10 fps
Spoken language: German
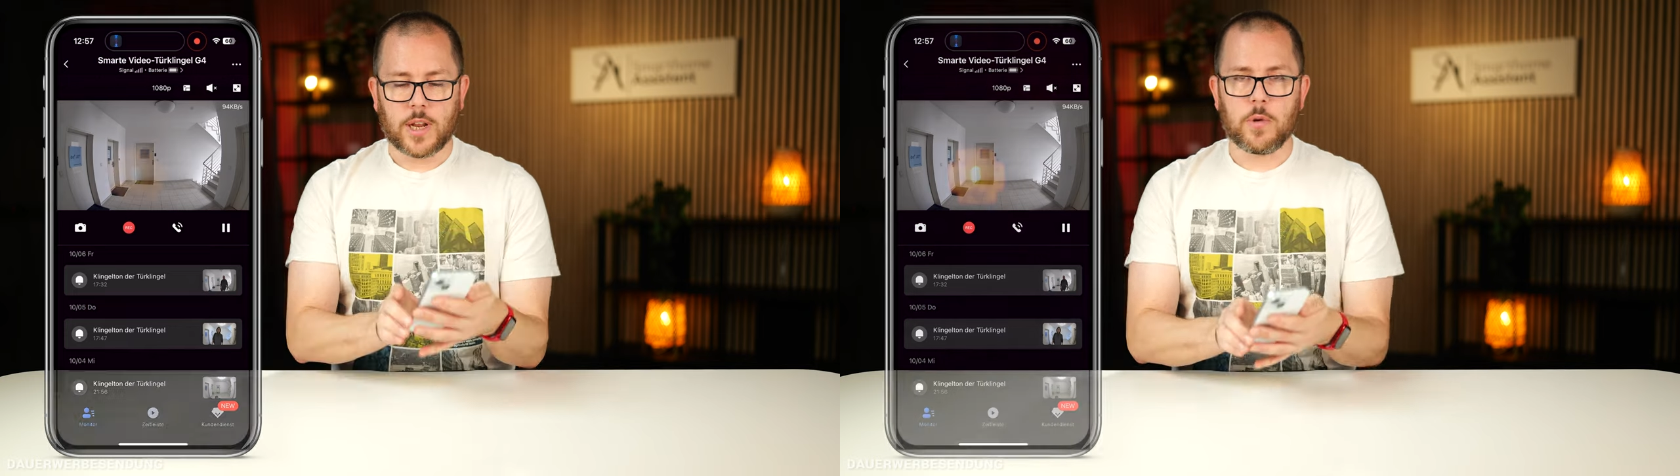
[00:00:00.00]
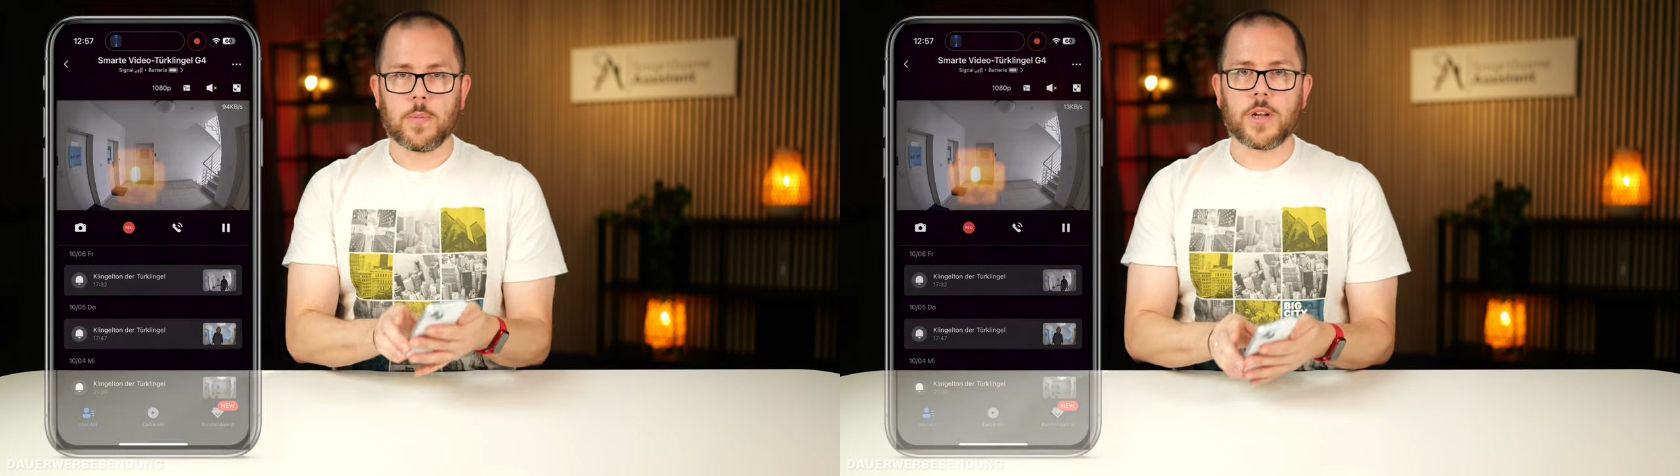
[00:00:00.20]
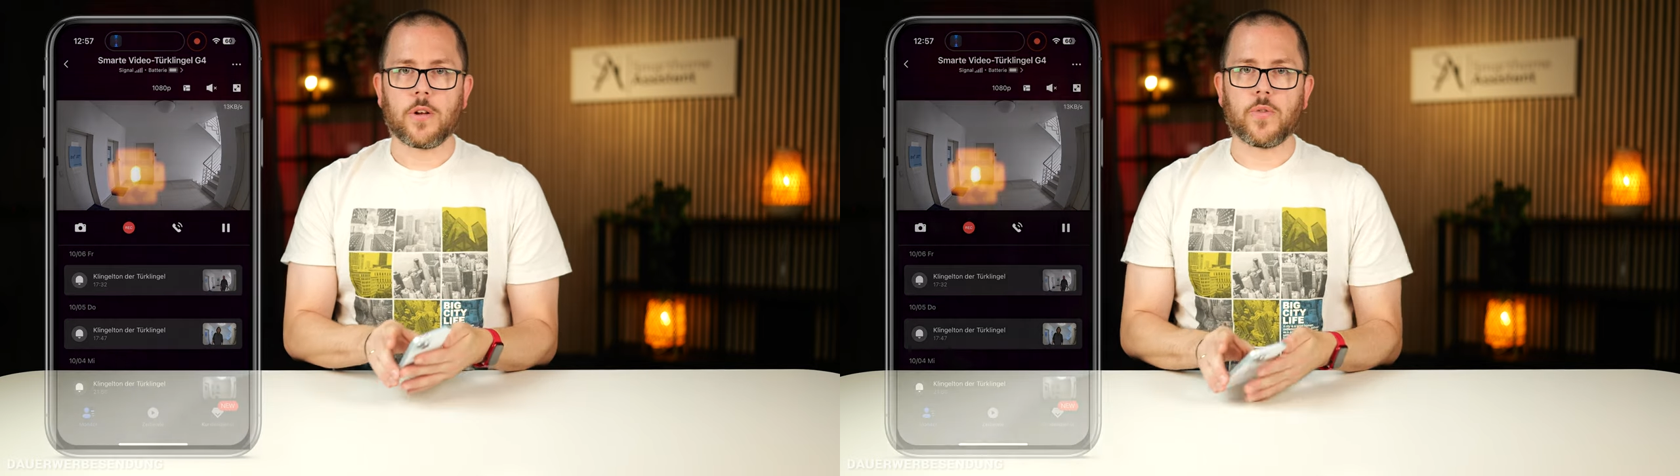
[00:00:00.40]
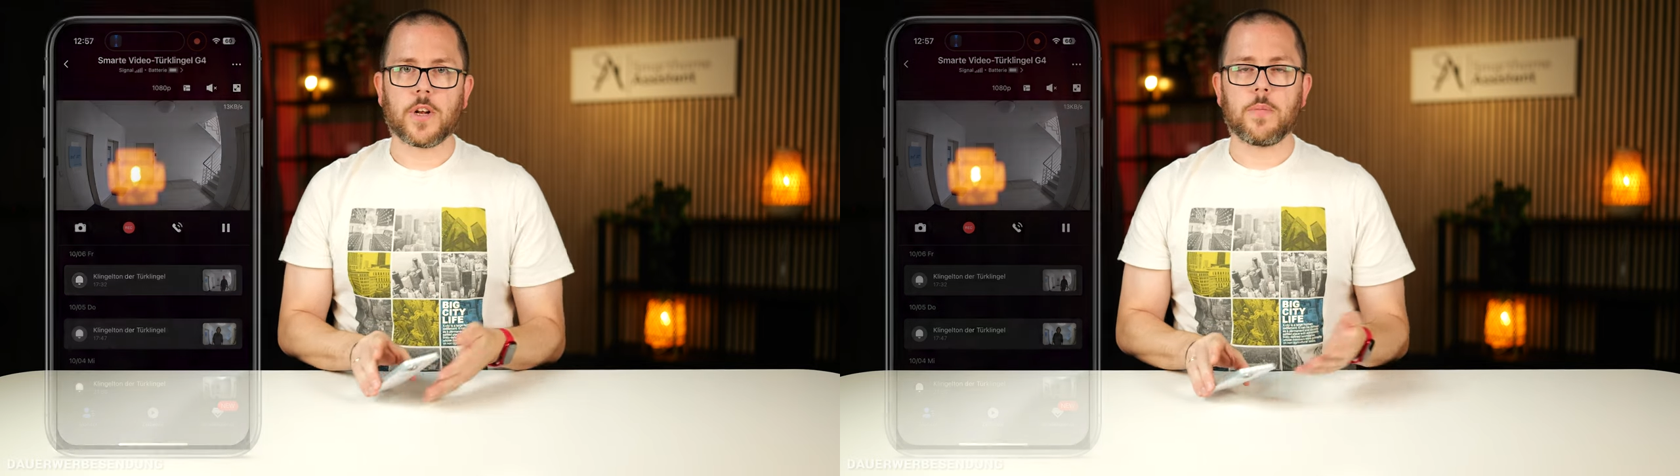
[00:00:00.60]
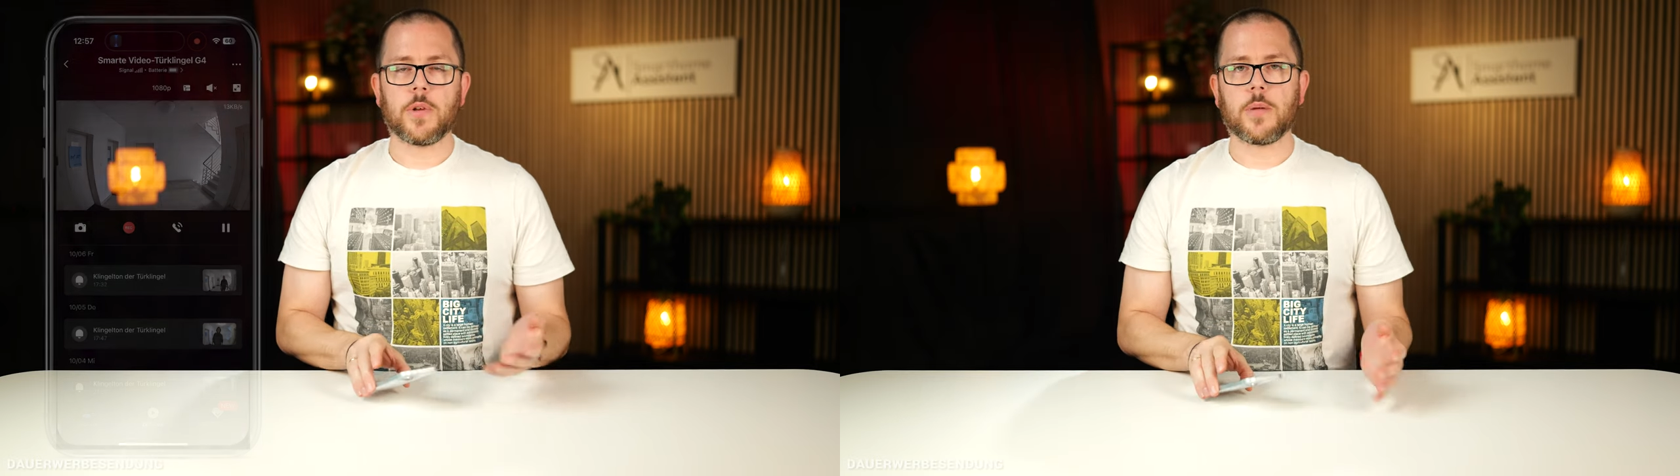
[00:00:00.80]
damit man dann auch
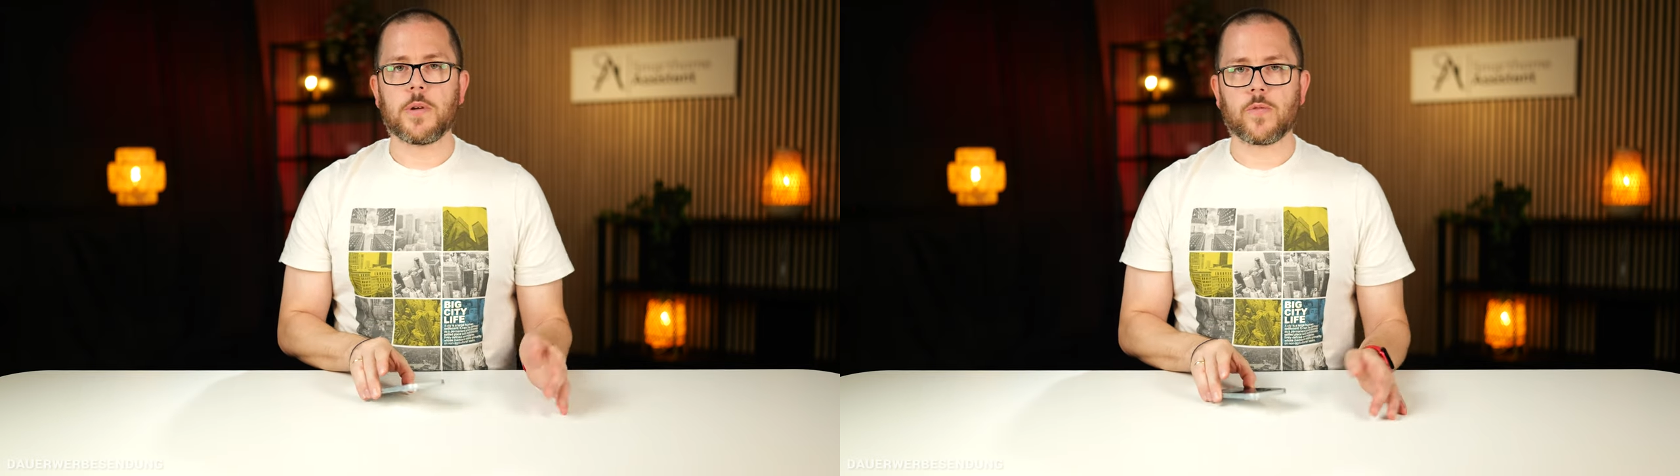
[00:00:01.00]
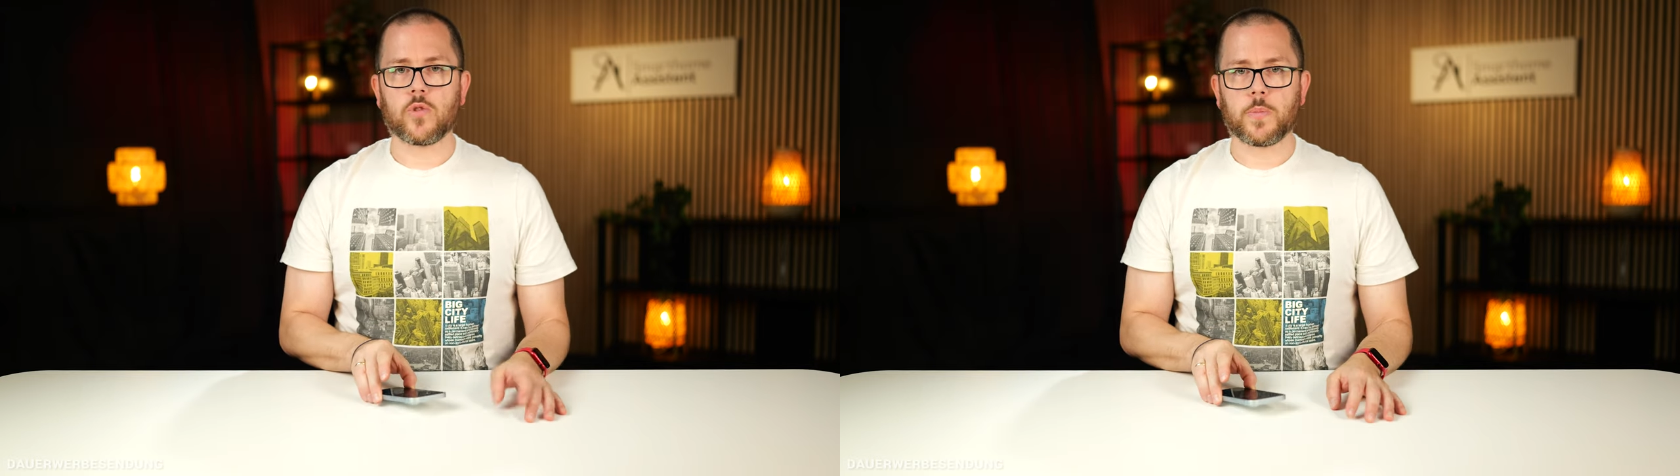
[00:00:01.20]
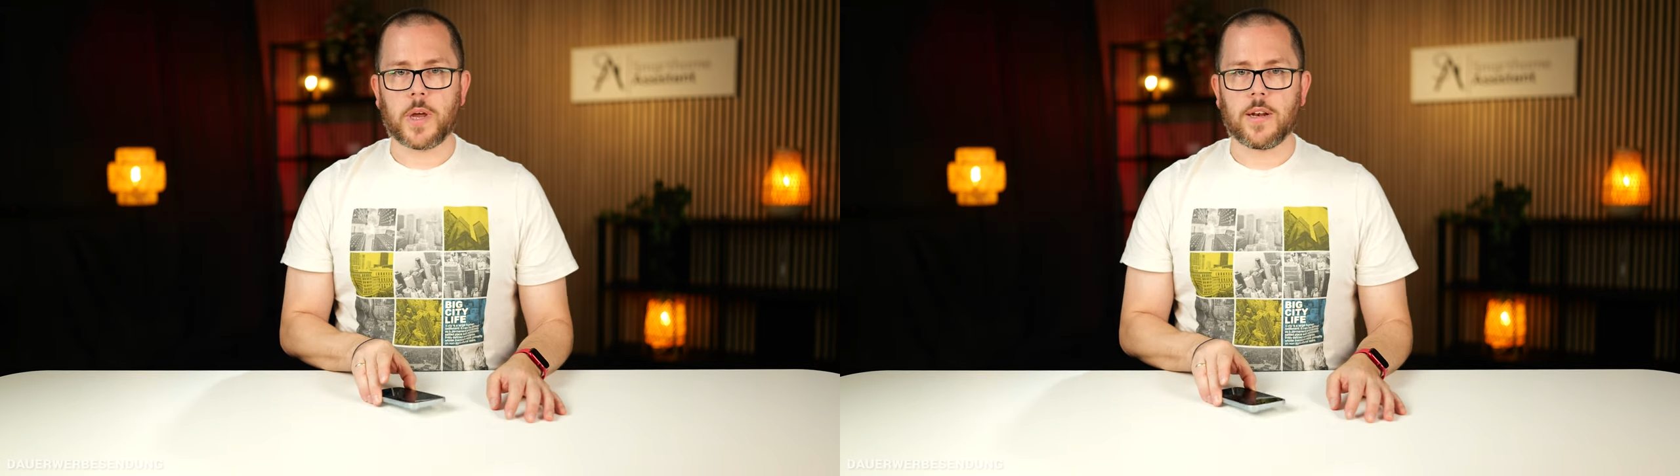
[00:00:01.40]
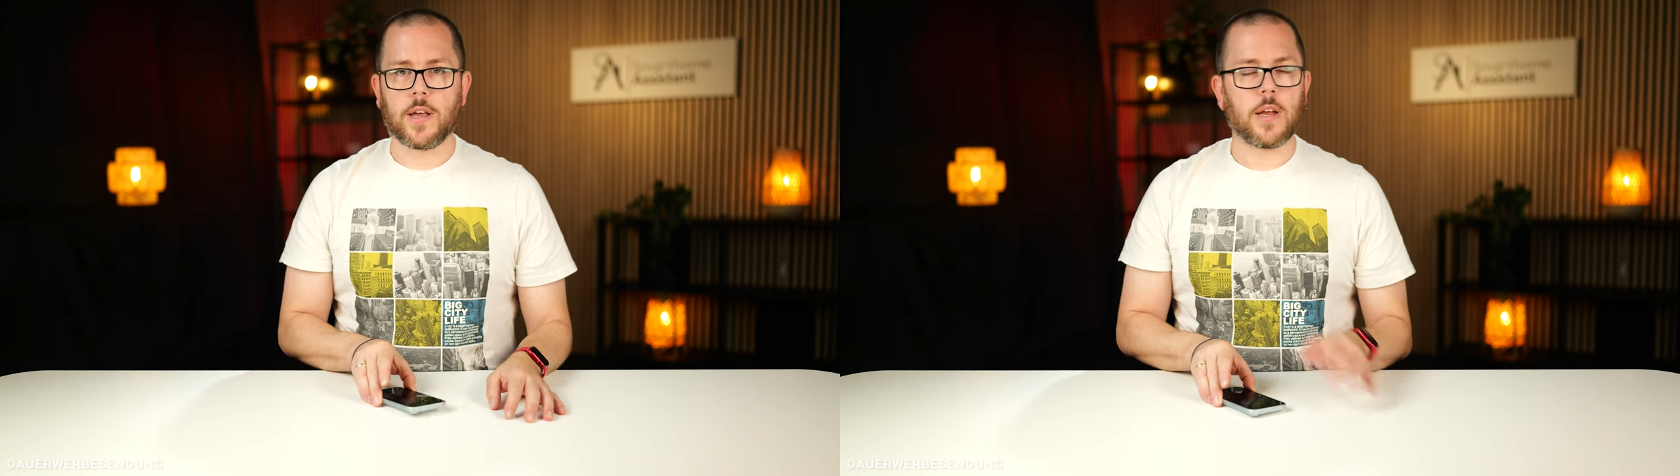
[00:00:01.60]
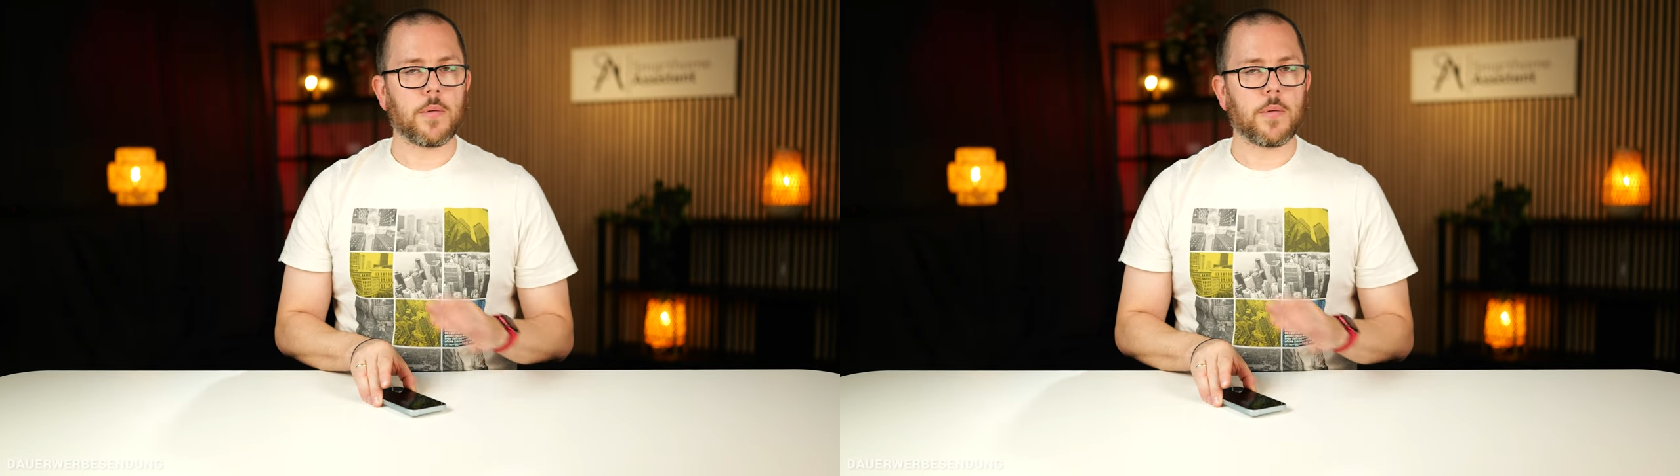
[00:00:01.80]
wirklich mit der Person sprechen kann.